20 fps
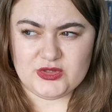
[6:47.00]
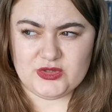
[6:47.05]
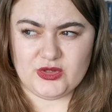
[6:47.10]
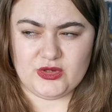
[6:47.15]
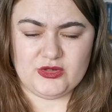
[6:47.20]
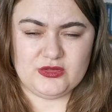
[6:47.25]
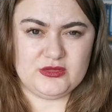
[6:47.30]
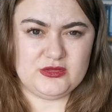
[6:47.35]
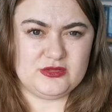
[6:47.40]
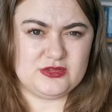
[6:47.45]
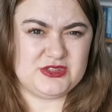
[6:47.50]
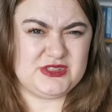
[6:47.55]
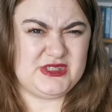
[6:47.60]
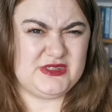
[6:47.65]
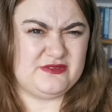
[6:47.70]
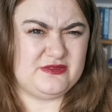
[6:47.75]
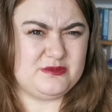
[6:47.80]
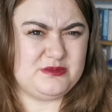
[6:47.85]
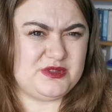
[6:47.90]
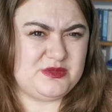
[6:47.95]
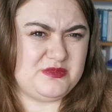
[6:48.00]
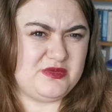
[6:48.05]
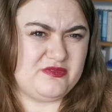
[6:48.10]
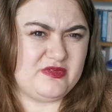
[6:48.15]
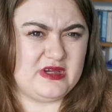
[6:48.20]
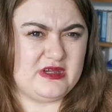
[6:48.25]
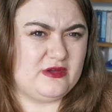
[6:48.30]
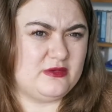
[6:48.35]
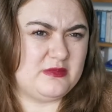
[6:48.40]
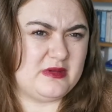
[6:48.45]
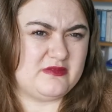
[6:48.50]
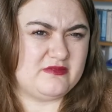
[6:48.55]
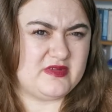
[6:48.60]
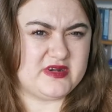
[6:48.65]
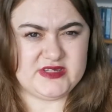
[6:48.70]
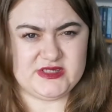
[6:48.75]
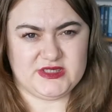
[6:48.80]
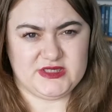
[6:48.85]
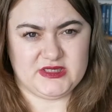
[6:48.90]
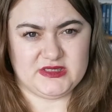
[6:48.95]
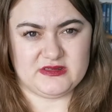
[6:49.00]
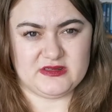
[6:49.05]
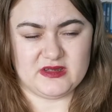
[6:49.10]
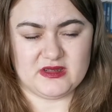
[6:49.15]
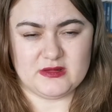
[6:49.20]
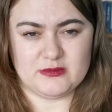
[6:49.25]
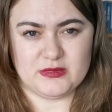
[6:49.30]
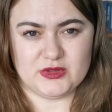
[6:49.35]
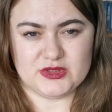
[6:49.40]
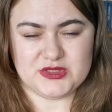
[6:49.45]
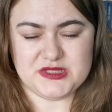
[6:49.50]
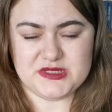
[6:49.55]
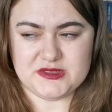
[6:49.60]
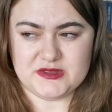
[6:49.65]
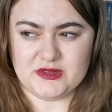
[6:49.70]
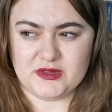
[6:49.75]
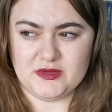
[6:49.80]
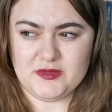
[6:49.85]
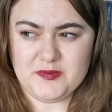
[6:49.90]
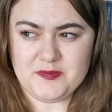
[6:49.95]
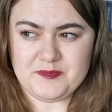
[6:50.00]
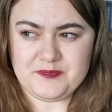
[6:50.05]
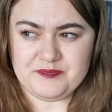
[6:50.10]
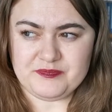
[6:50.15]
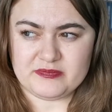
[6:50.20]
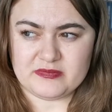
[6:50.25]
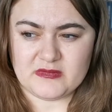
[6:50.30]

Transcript: to one już nie wybrzmiewają, mam wrażenie, tak mocno.